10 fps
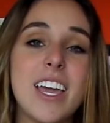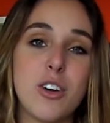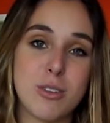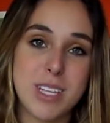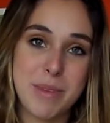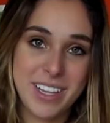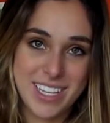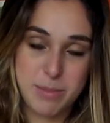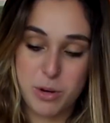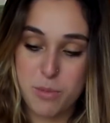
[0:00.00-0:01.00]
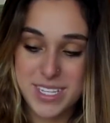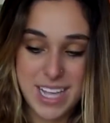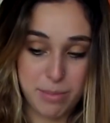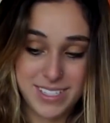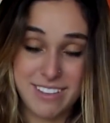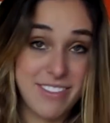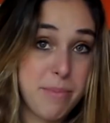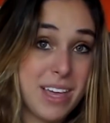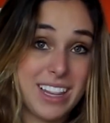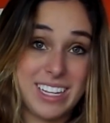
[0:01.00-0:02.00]
Eu não sabia inglês para começar, porque você vê
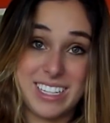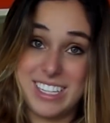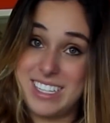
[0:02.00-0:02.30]
minha.